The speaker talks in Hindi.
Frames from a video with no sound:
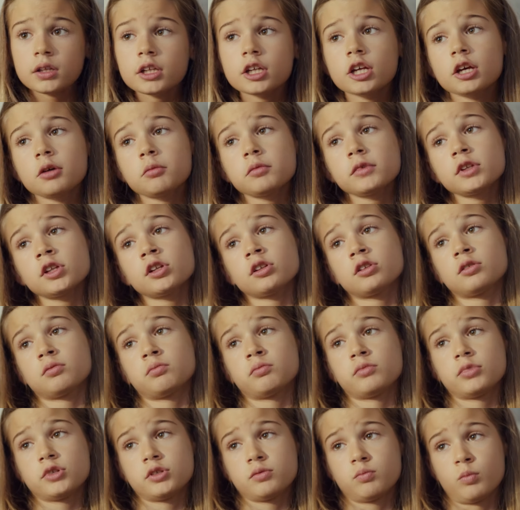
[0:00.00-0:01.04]
कि आप अम्मी
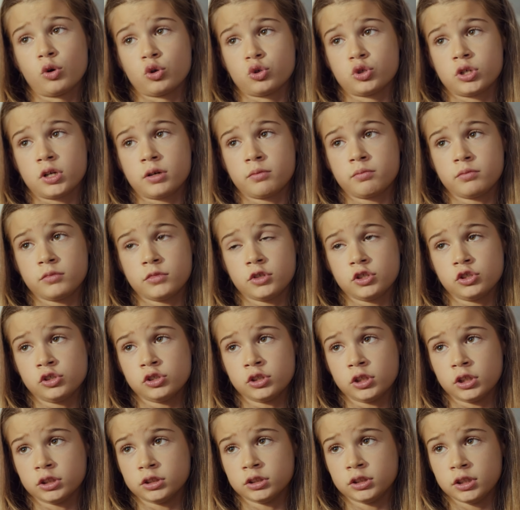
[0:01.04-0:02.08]
को तलाक नहीं देंगे
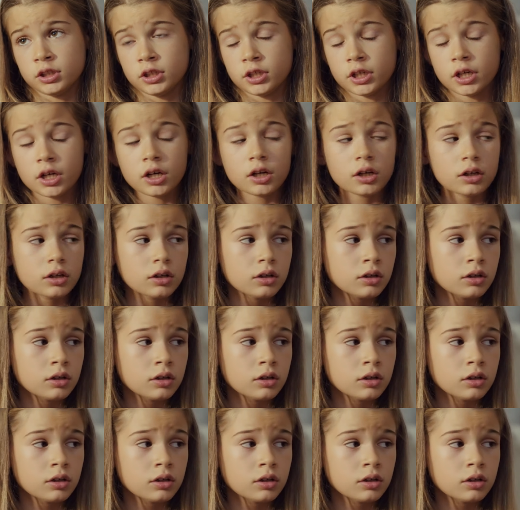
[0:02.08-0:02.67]
पक्का वादा